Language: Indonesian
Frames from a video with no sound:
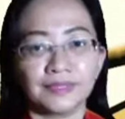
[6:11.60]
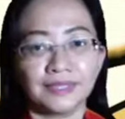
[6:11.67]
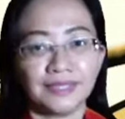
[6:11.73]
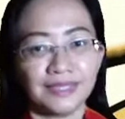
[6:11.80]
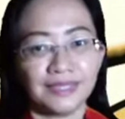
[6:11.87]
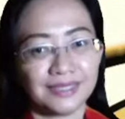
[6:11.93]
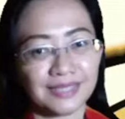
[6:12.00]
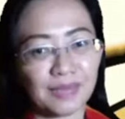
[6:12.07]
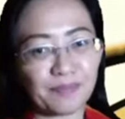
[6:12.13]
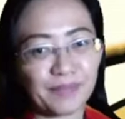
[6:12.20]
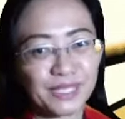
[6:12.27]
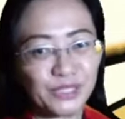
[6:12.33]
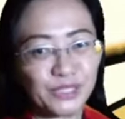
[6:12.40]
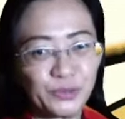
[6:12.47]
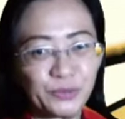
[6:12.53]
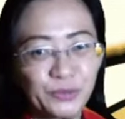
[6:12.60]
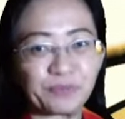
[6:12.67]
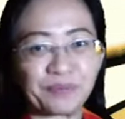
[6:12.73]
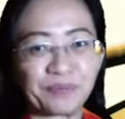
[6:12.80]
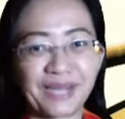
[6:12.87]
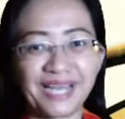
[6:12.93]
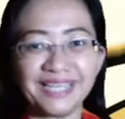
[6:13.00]
Sampai
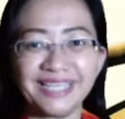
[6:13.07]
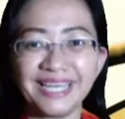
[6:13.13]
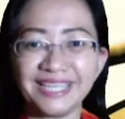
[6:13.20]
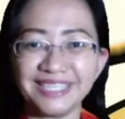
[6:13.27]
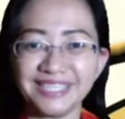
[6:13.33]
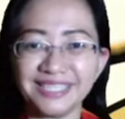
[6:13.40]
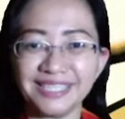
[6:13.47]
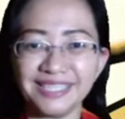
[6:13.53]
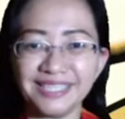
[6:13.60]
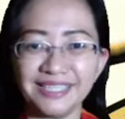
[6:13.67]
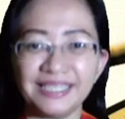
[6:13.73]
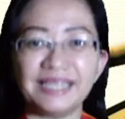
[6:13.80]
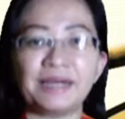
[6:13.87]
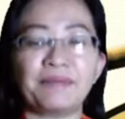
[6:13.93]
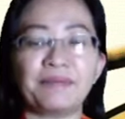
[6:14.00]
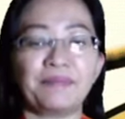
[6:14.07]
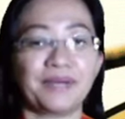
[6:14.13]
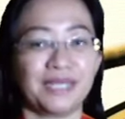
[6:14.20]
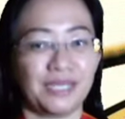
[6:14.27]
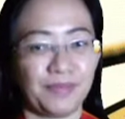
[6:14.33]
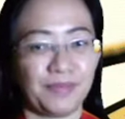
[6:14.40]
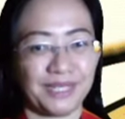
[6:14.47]
jumpa adik-adik
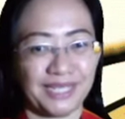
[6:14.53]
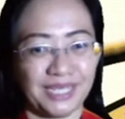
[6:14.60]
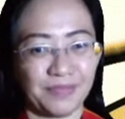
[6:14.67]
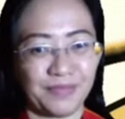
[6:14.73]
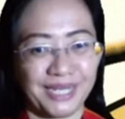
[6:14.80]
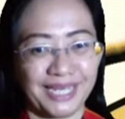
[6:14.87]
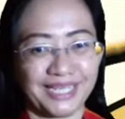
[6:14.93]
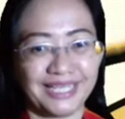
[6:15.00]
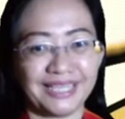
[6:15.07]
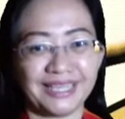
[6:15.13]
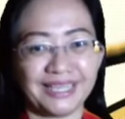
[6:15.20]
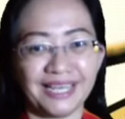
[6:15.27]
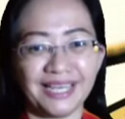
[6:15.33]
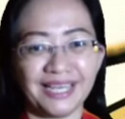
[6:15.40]
pada ibadah-ibadah kita